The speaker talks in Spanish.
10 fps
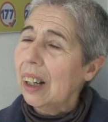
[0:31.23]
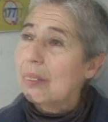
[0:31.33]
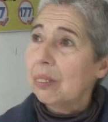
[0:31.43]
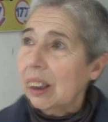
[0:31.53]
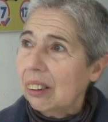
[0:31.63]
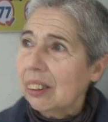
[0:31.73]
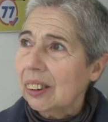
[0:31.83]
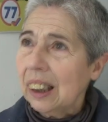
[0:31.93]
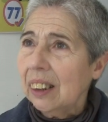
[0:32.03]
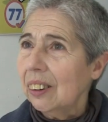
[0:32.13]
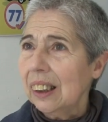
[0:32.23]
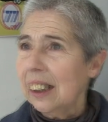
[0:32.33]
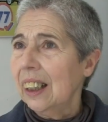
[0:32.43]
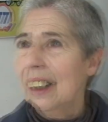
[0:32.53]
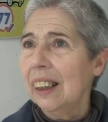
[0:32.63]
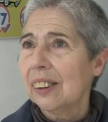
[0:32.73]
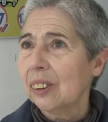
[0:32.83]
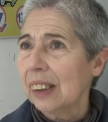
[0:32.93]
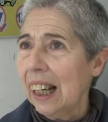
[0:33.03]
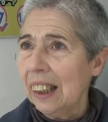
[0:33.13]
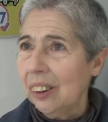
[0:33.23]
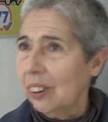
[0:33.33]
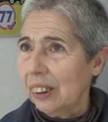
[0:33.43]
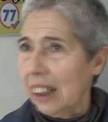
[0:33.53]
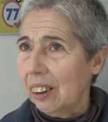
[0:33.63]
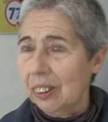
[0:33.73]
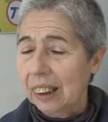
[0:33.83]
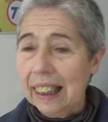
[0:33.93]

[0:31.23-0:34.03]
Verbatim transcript: Bueno, no tengo el, total, no lo tengo.